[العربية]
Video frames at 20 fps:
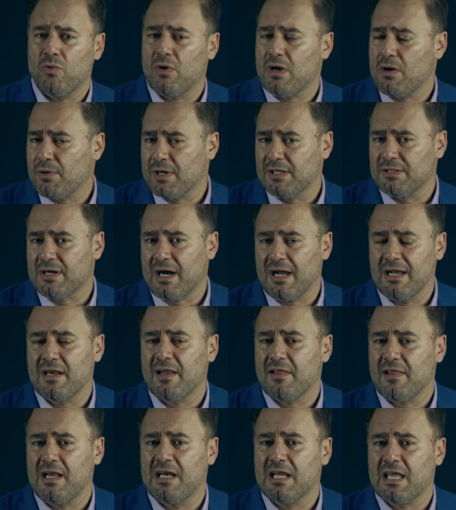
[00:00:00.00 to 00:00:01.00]
الأخرى وقد
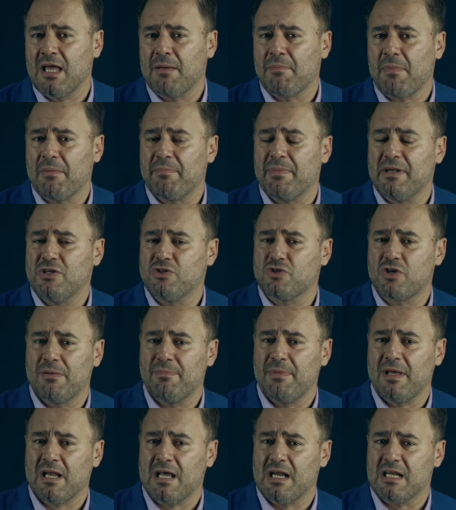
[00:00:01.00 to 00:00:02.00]
رأينا ذلك مع بني
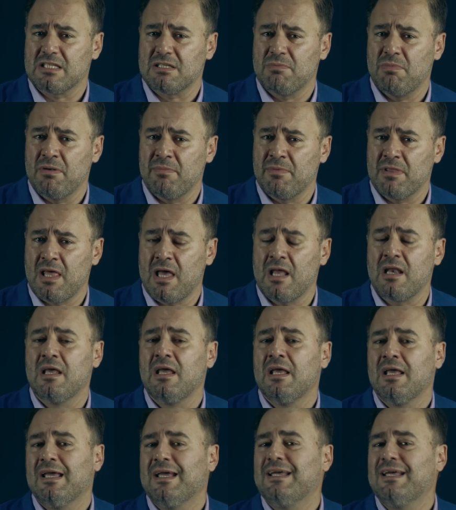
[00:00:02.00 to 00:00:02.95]
شيبان على سبيل المثال